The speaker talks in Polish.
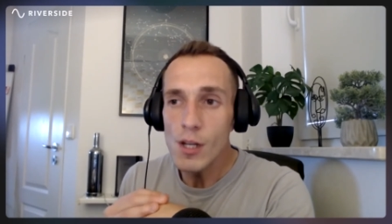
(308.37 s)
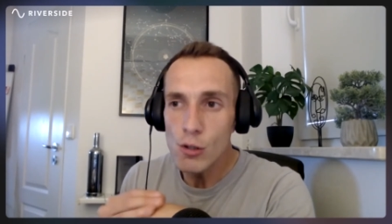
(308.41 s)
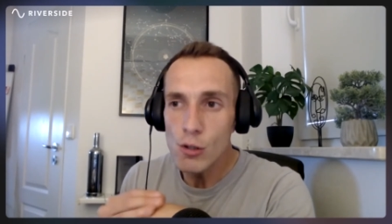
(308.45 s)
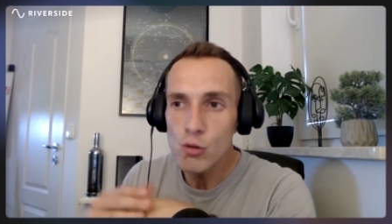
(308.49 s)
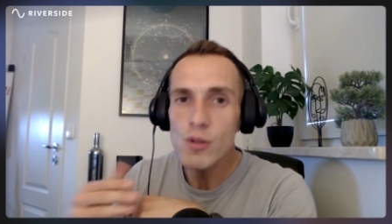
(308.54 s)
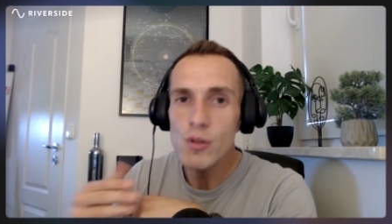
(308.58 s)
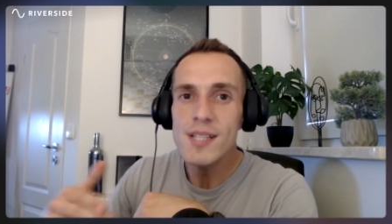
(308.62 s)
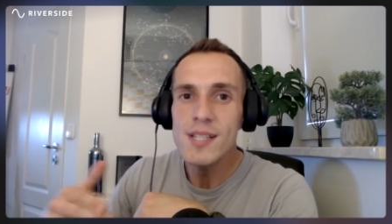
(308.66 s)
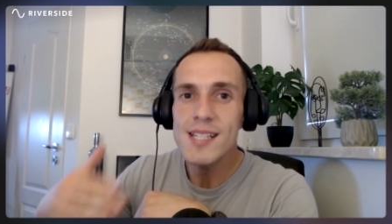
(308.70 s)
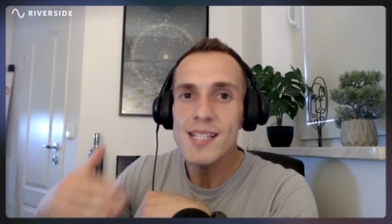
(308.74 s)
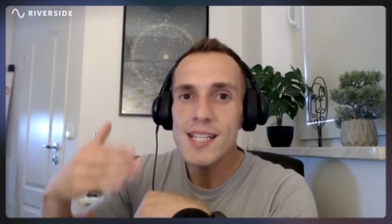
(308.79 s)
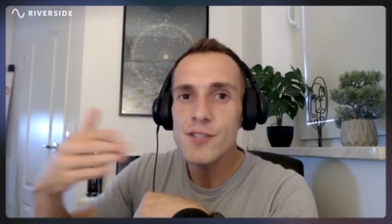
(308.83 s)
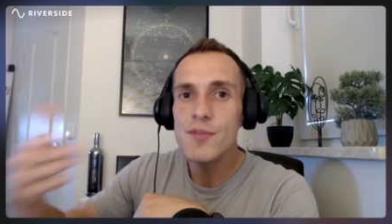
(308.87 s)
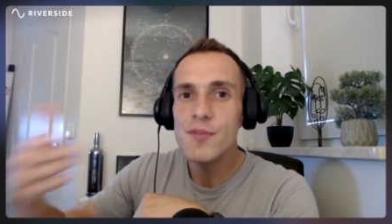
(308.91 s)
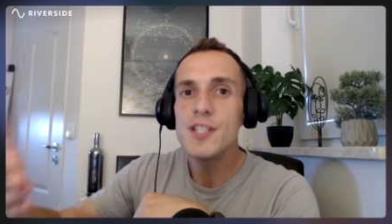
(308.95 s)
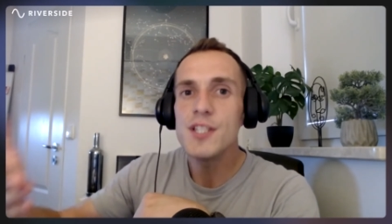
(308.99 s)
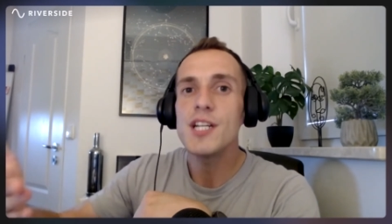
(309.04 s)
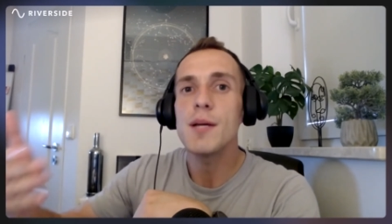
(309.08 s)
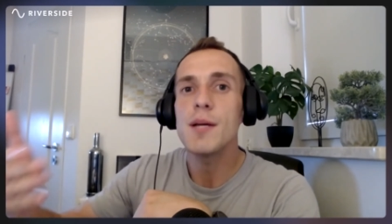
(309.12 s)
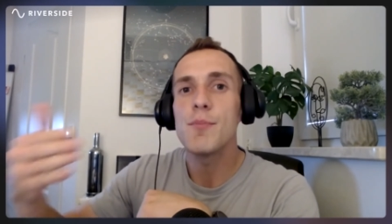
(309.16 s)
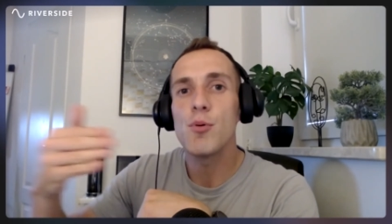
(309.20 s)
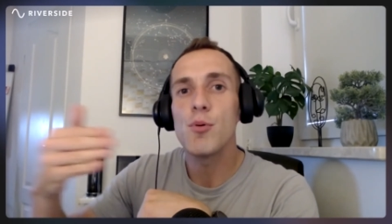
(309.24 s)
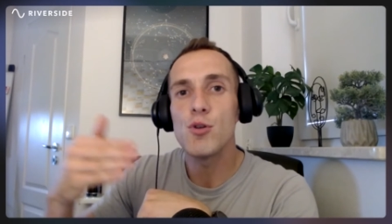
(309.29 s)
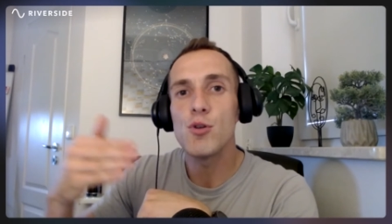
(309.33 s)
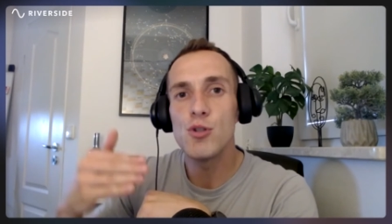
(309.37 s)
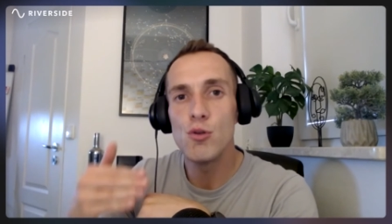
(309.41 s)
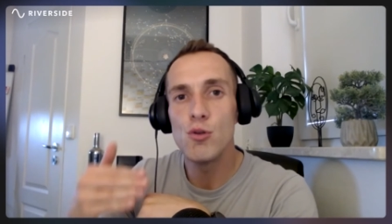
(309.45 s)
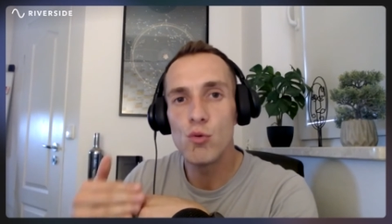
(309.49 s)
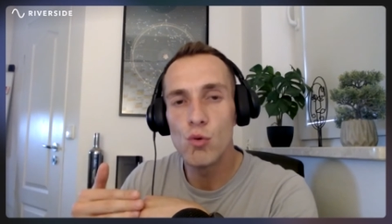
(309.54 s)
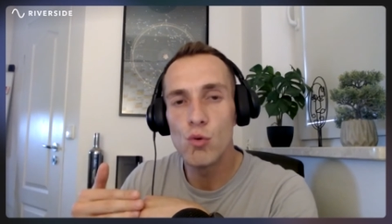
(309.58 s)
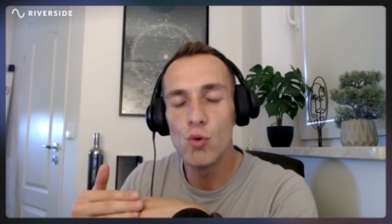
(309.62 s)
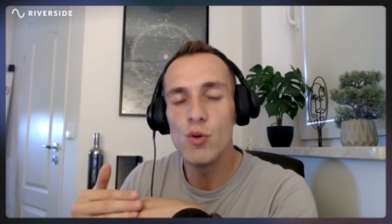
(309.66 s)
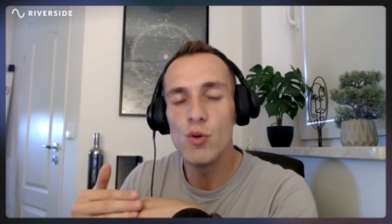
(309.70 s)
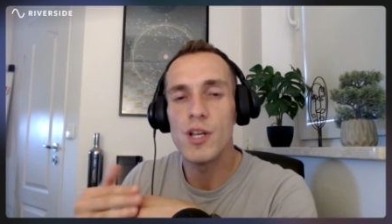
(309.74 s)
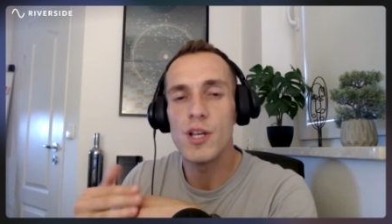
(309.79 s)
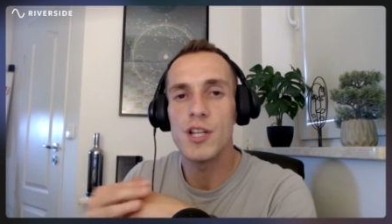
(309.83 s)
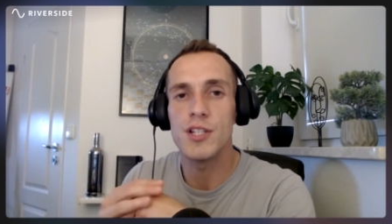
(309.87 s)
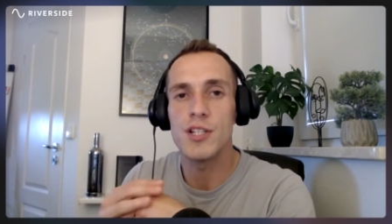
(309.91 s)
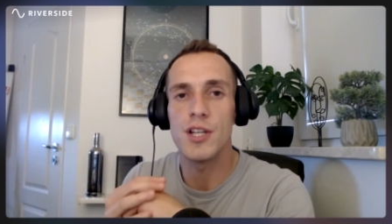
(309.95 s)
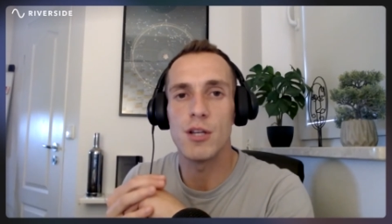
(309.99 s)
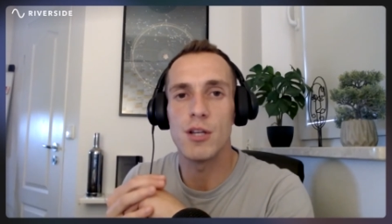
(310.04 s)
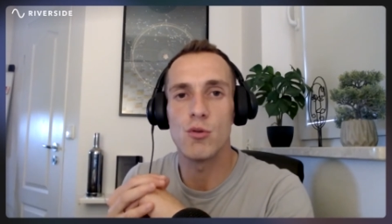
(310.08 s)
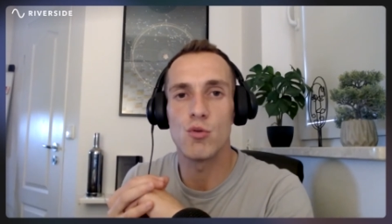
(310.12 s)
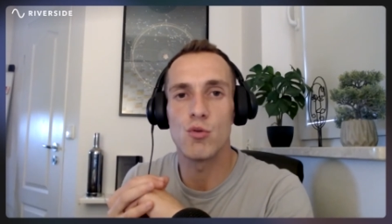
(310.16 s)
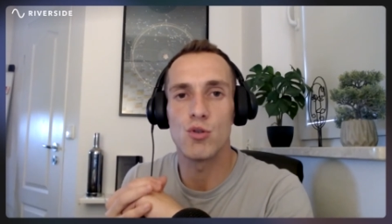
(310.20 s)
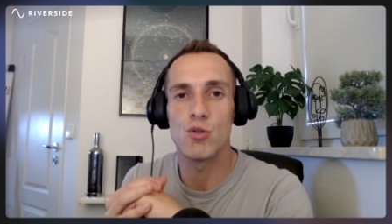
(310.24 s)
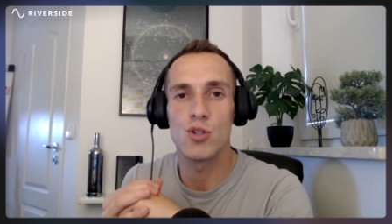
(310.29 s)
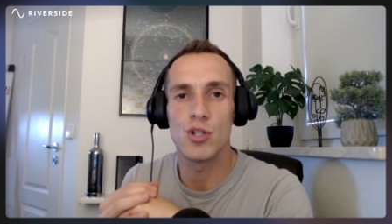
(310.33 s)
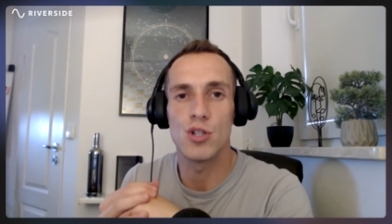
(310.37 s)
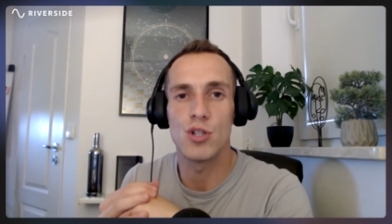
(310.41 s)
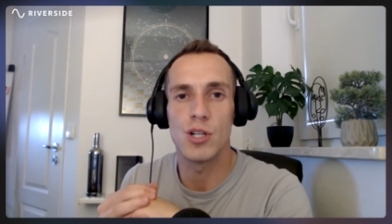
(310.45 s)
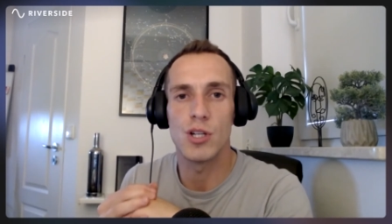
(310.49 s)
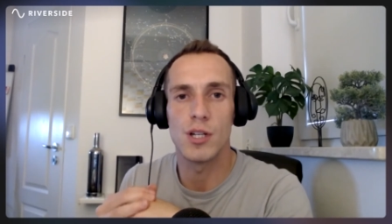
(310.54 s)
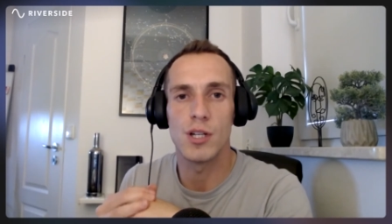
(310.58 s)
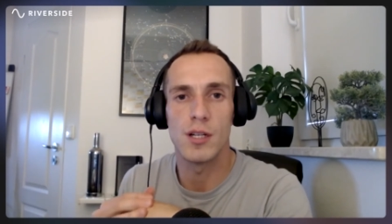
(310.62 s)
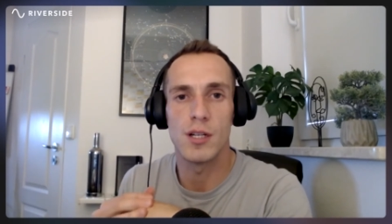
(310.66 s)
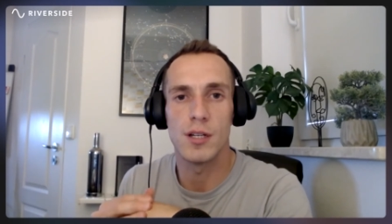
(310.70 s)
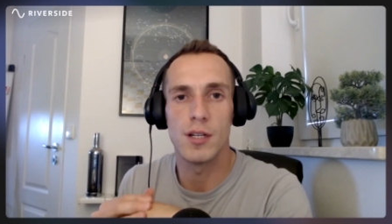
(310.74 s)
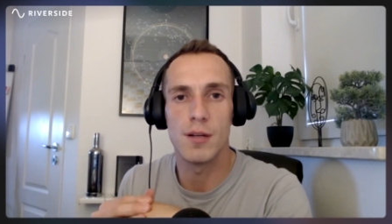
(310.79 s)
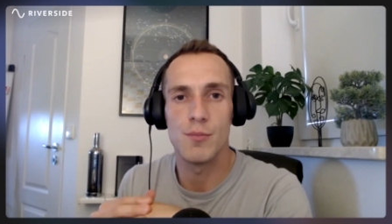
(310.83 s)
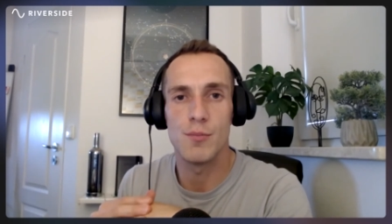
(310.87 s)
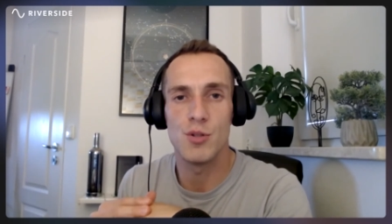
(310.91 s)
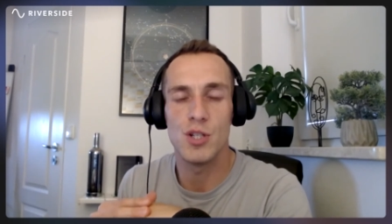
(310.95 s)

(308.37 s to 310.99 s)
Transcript: który zazwyczaj posiłkuje się już e,